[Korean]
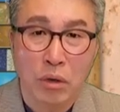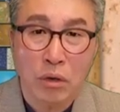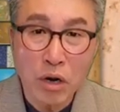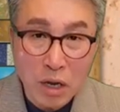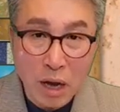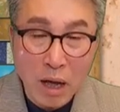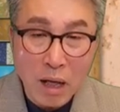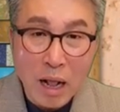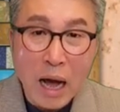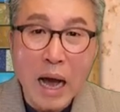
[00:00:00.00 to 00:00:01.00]

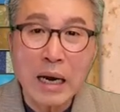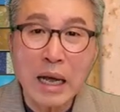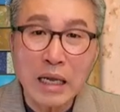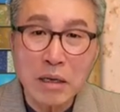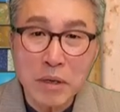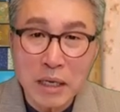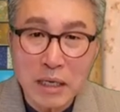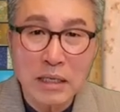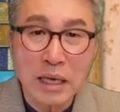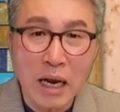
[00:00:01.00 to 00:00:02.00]
그러니까
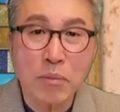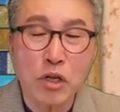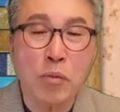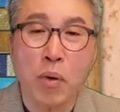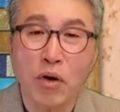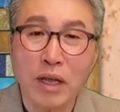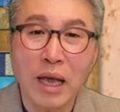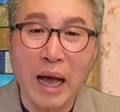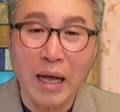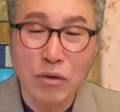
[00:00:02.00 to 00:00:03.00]
하나님이 이 사람들을 버린
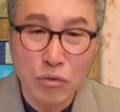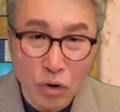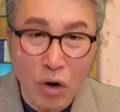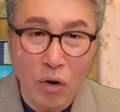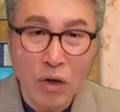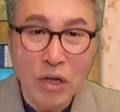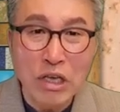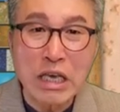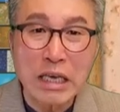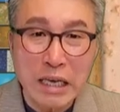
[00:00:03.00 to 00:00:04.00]
게 아니고요.
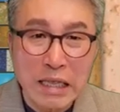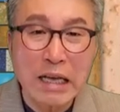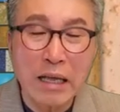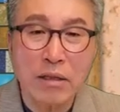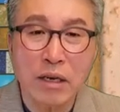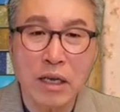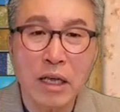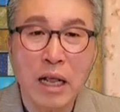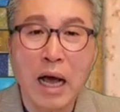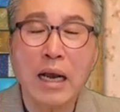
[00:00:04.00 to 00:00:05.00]
이
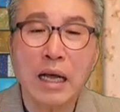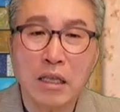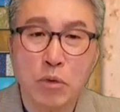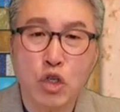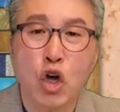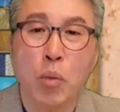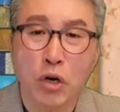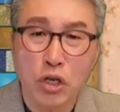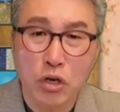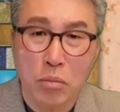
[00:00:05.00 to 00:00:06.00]
인간들이 하나님을
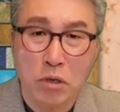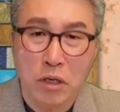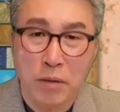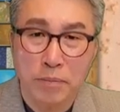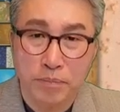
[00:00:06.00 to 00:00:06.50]
저버린 겁니다.